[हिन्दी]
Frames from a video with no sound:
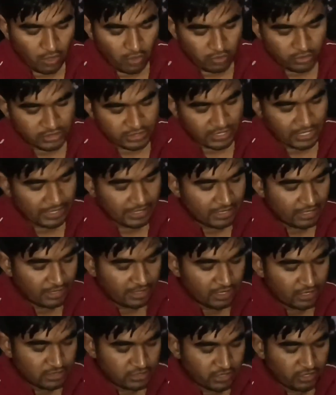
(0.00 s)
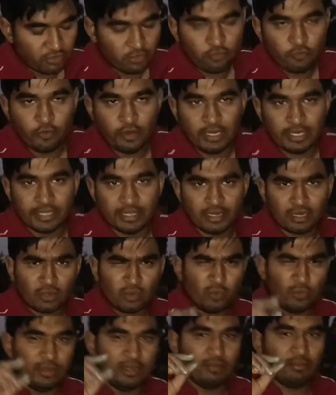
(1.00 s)
और इसके अंदर है ना सिल्वर फॉइल की ना
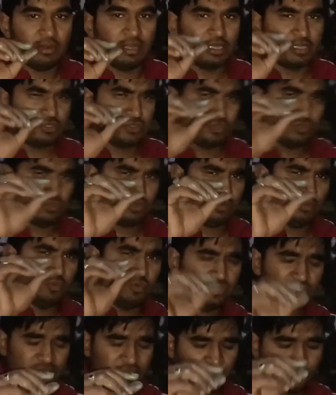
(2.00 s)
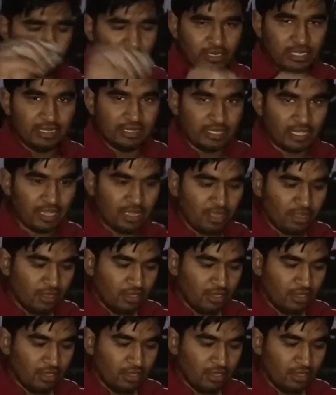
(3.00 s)
गोलियाँ बना के छोटी छोटी बहुत सारी वो डाल दी